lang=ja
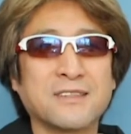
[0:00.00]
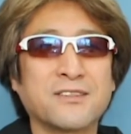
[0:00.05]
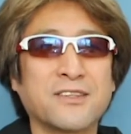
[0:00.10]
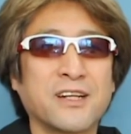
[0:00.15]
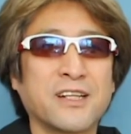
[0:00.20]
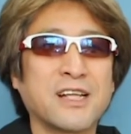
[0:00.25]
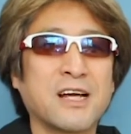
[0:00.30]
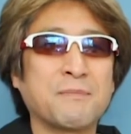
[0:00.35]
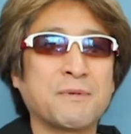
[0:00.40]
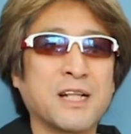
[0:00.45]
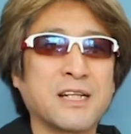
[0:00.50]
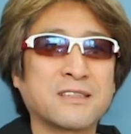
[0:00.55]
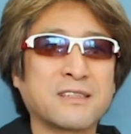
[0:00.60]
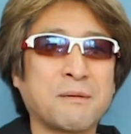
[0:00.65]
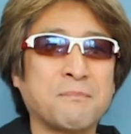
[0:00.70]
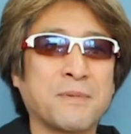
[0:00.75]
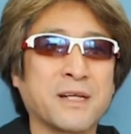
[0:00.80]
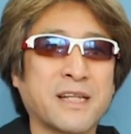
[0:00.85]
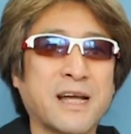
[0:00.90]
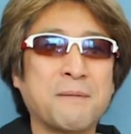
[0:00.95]
それでは皆さ
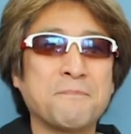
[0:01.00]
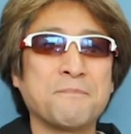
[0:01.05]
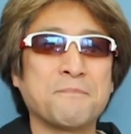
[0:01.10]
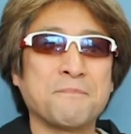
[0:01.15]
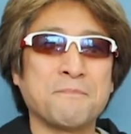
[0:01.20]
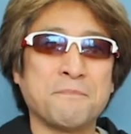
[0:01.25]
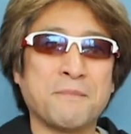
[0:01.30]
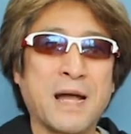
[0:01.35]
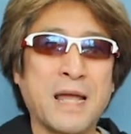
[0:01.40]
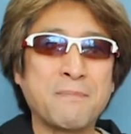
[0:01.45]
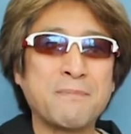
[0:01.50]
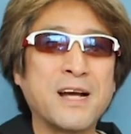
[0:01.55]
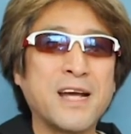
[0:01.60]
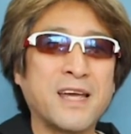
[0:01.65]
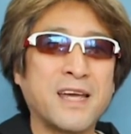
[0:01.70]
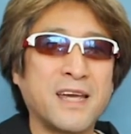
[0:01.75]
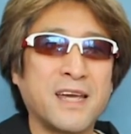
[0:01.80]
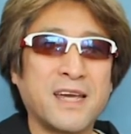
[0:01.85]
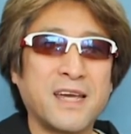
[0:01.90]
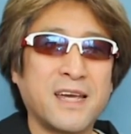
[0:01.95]
んまた
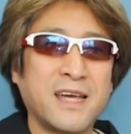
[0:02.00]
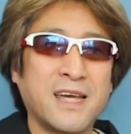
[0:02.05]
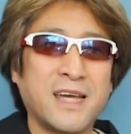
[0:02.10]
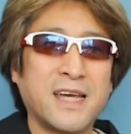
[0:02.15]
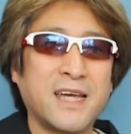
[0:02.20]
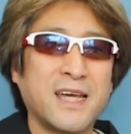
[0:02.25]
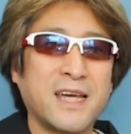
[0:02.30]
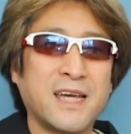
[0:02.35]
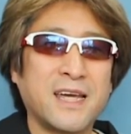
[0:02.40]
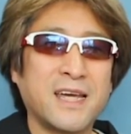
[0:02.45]
バイバイ